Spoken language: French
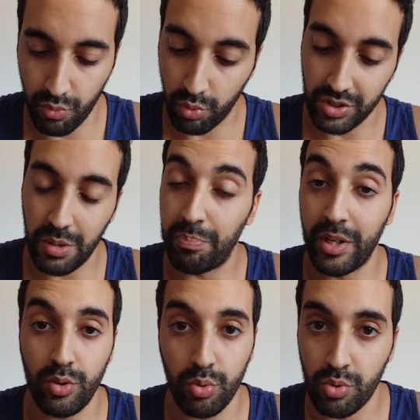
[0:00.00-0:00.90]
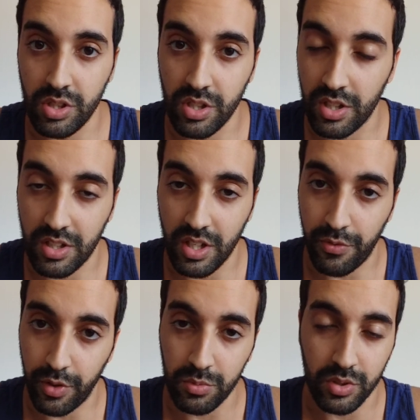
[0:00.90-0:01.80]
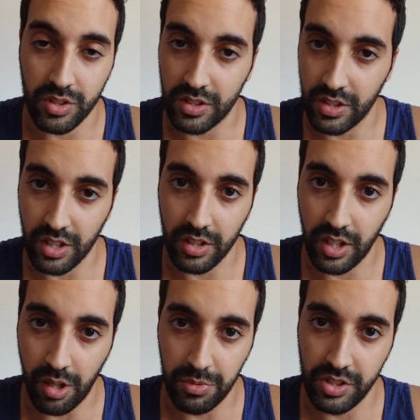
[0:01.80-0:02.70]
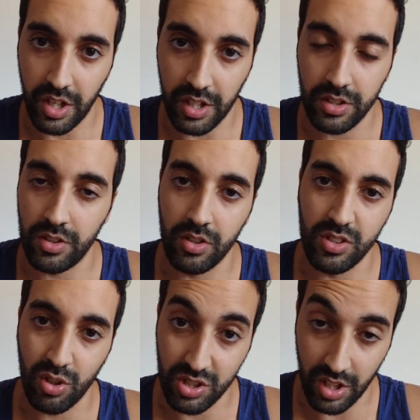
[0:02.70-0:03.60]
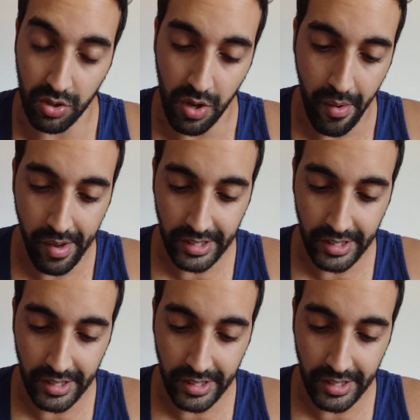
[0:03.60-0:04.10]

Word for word: Je vous conseille pas du tout d'utiliser les téléphones parce que ça c'est cramé direct, les ordinateurs.